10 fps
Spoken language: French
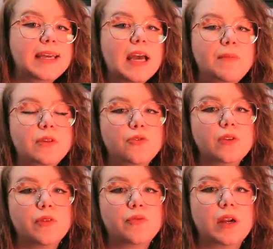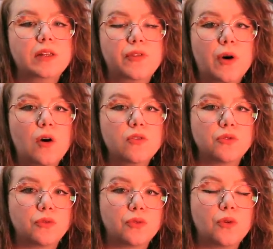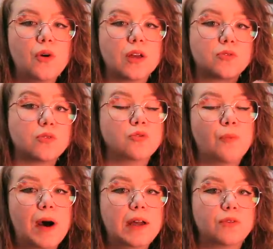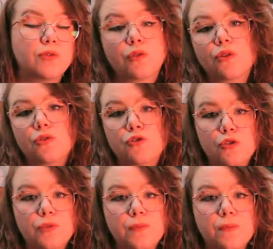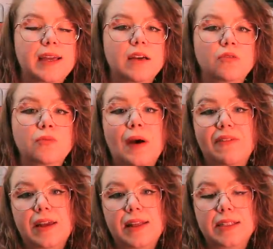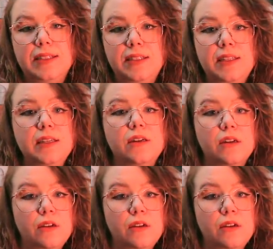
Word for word: Et à mes yeux, qui font la différence entre un sociopathe, donc Joe, et une pervers narcissique,